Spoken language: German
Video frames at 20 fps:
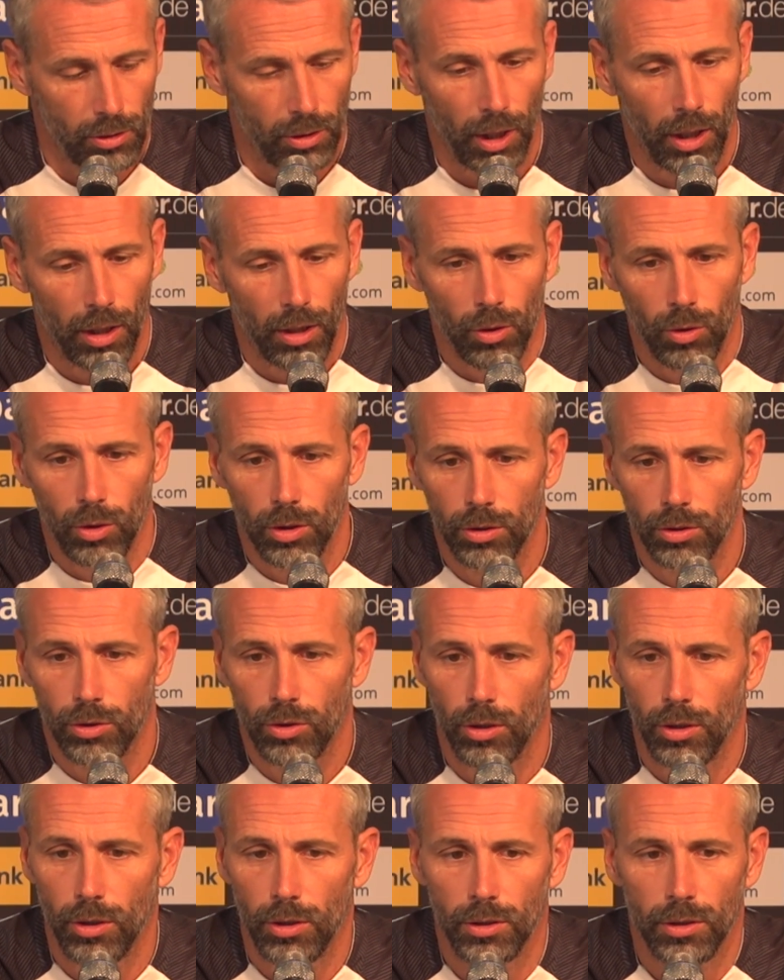Ja, auch
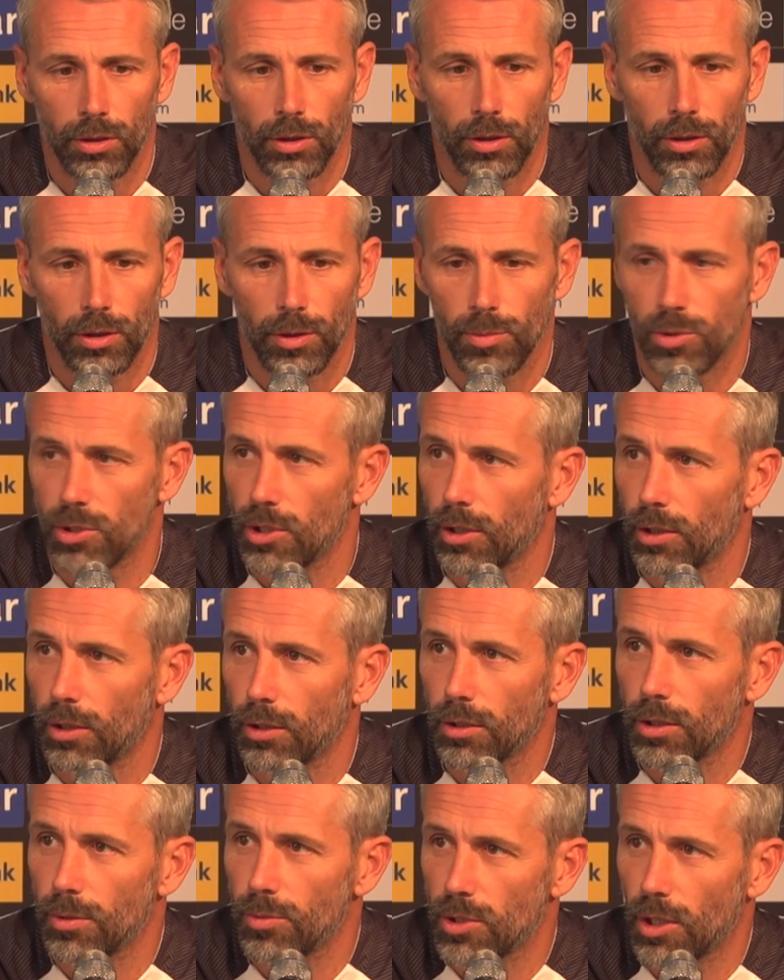in Köln äh, gibt es
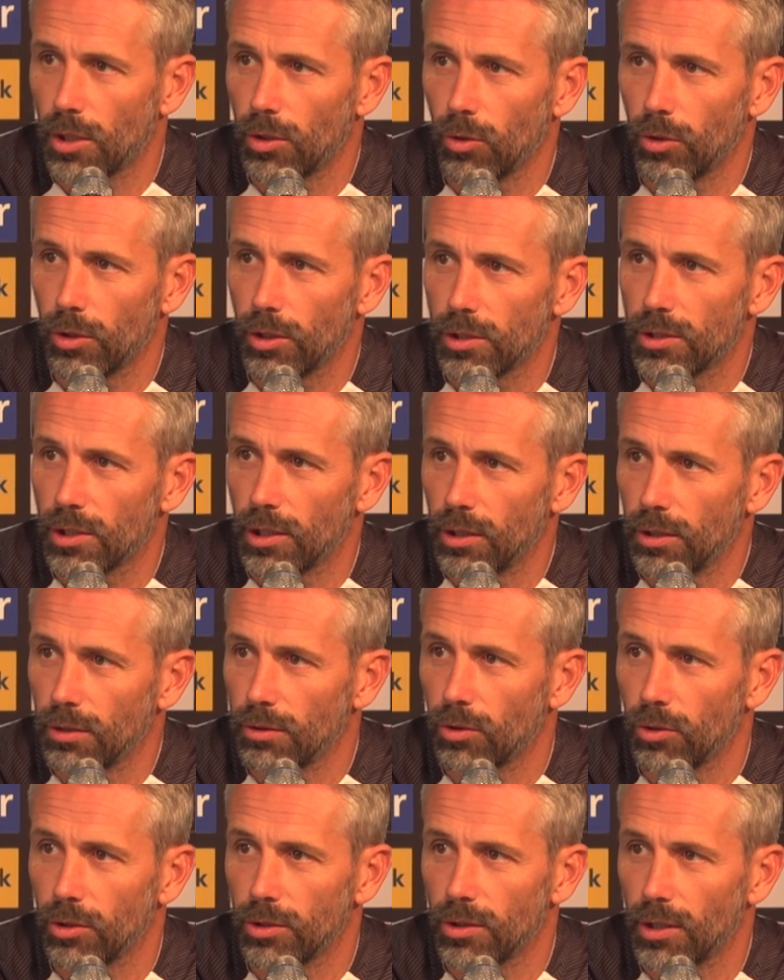ja, gibt's ja einen neuen, Tra
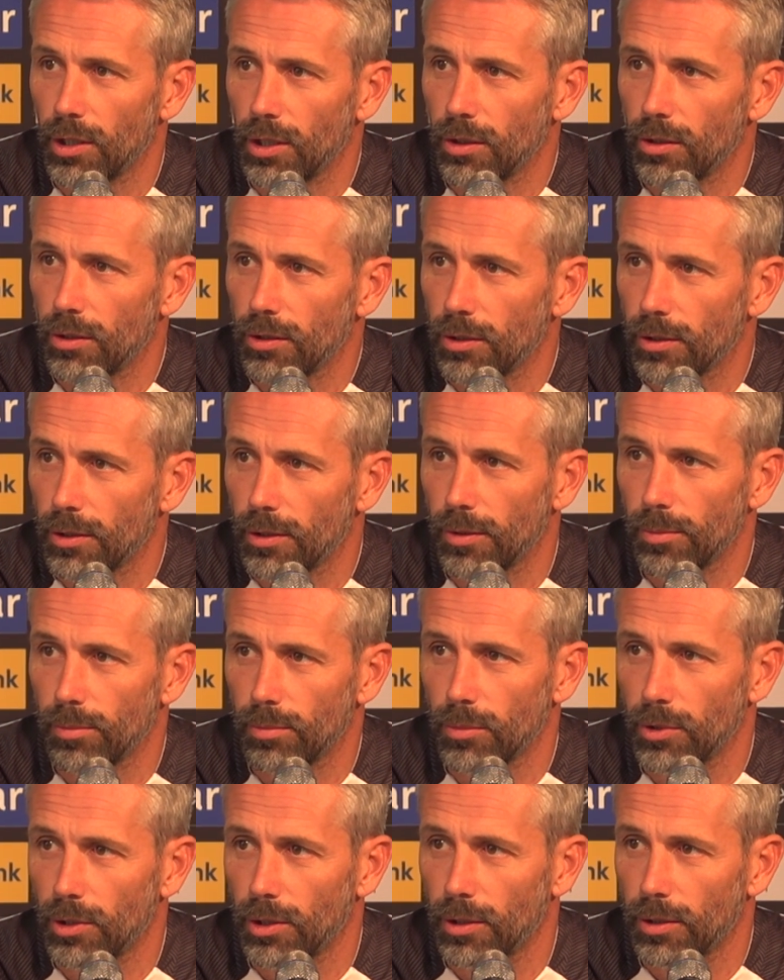neuen Trainer
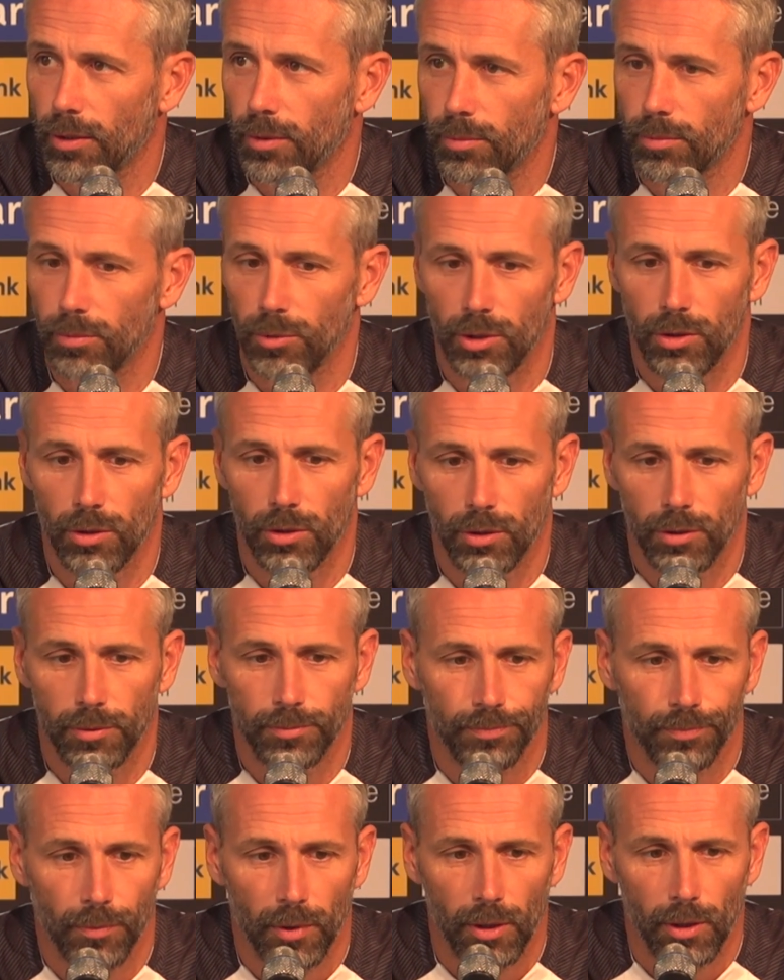ähm, äh, mit
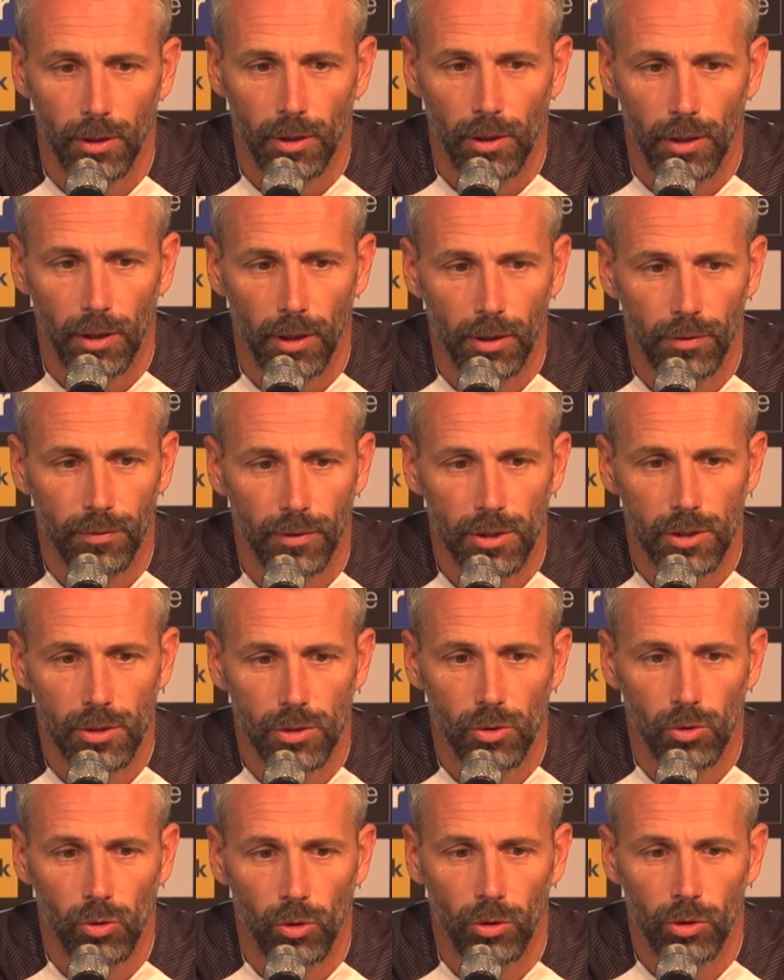einer
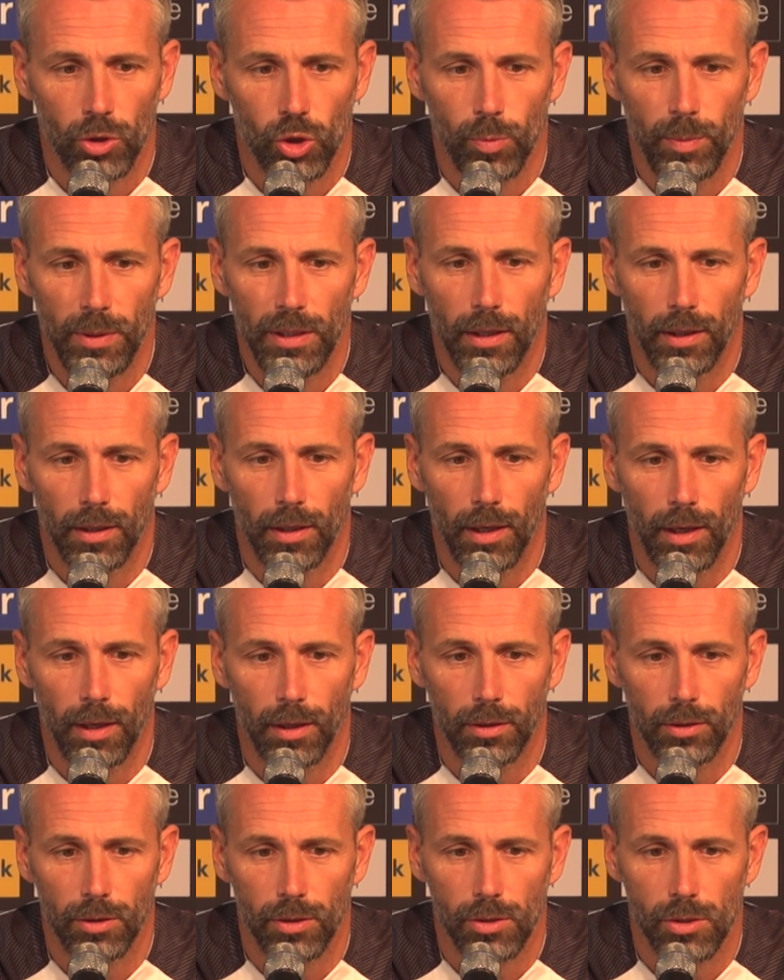etwas neuen
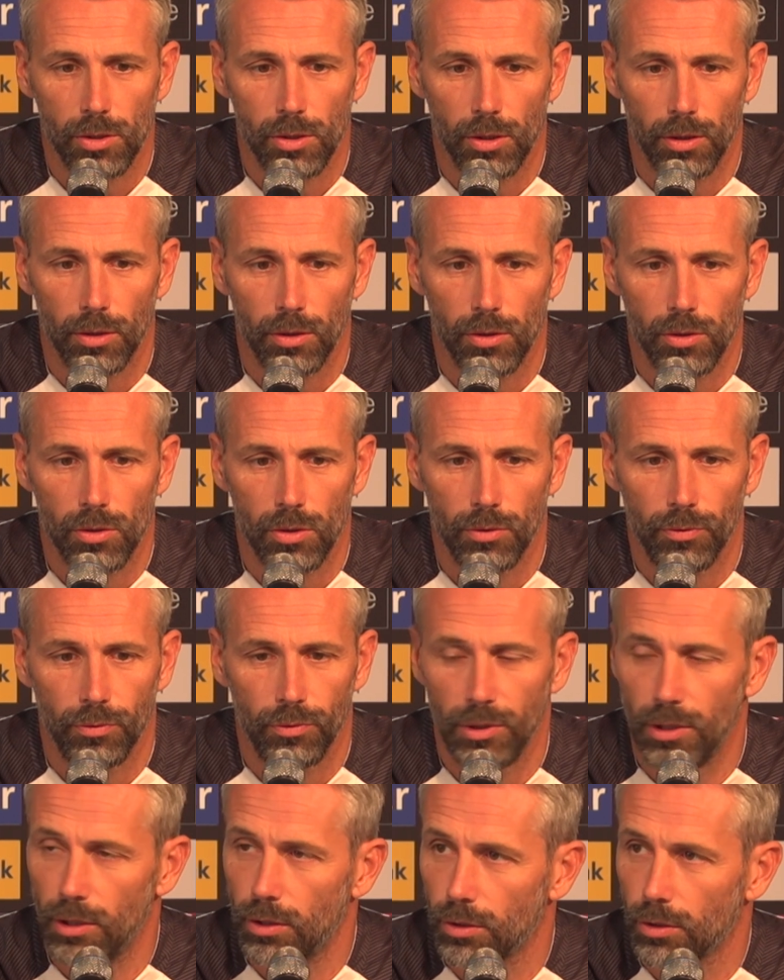Spielanlage. Es äh, sind
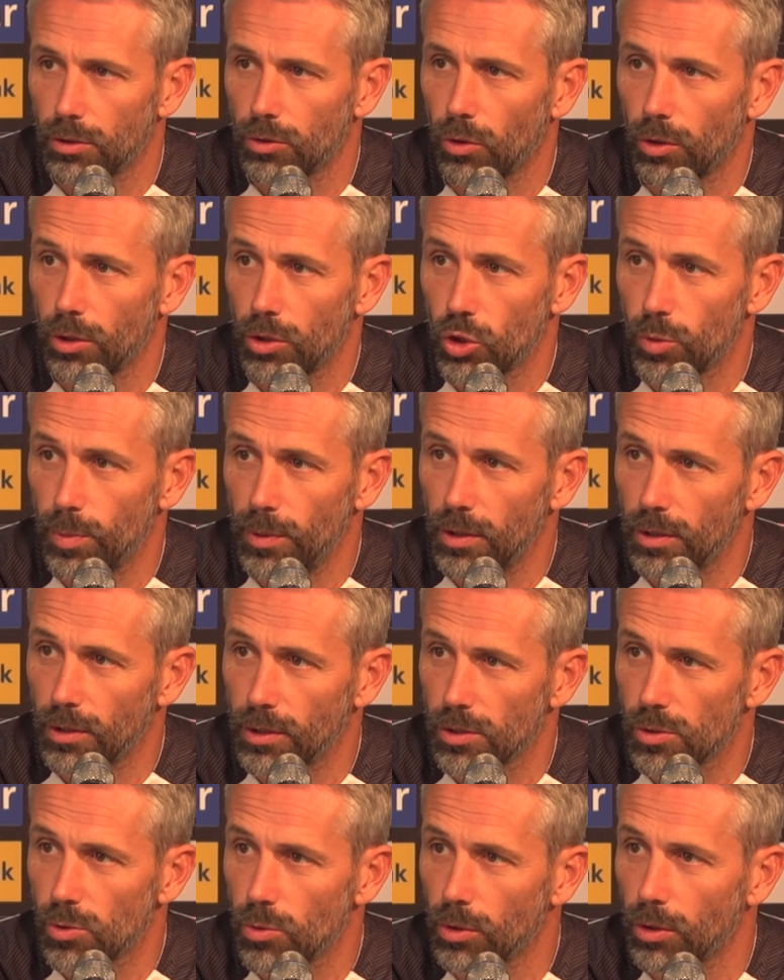viele neue
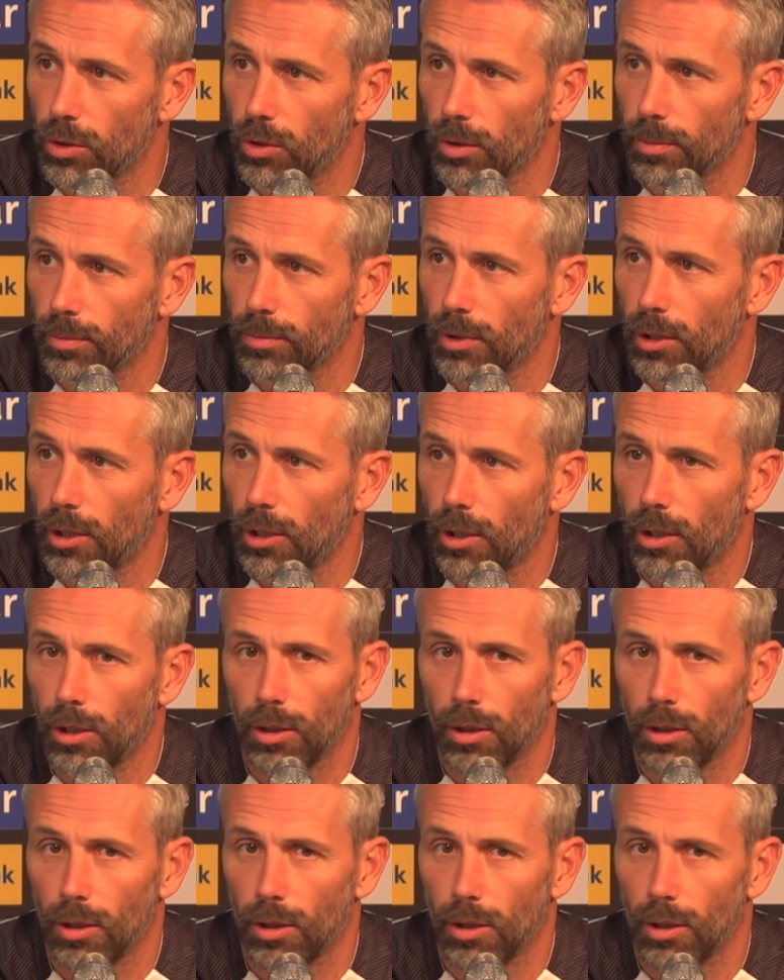Spieler dazugekommen.